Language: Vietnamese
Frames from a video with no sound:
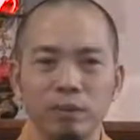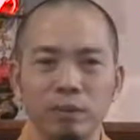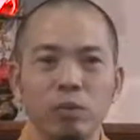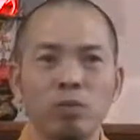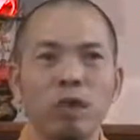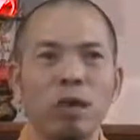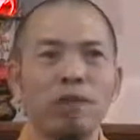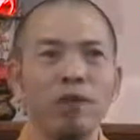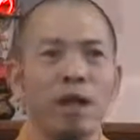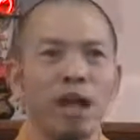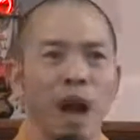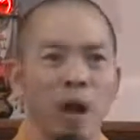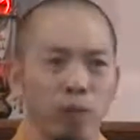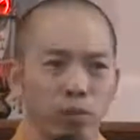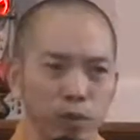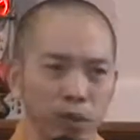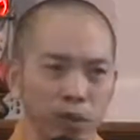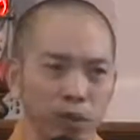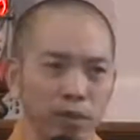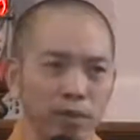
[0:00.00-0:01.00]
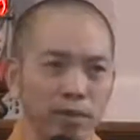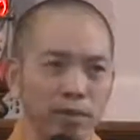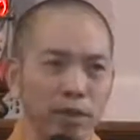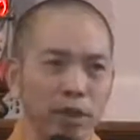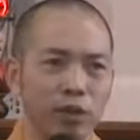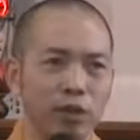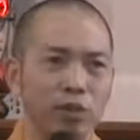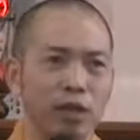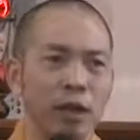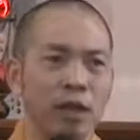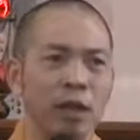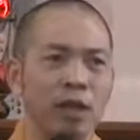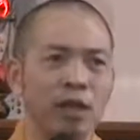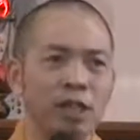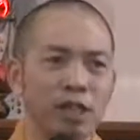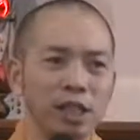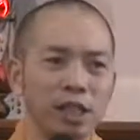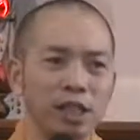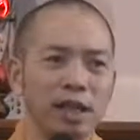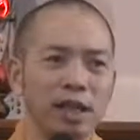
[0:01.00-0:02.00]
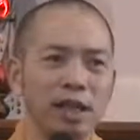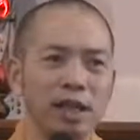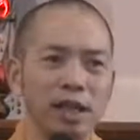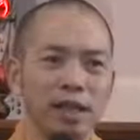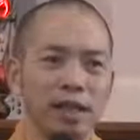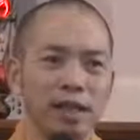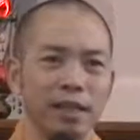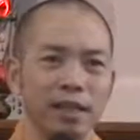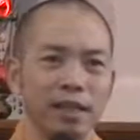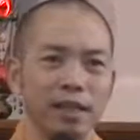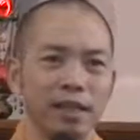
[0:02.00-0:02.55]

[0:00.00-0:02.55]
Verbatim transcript: Chúng ta phải học được để chúng ta ứng xử ra đời.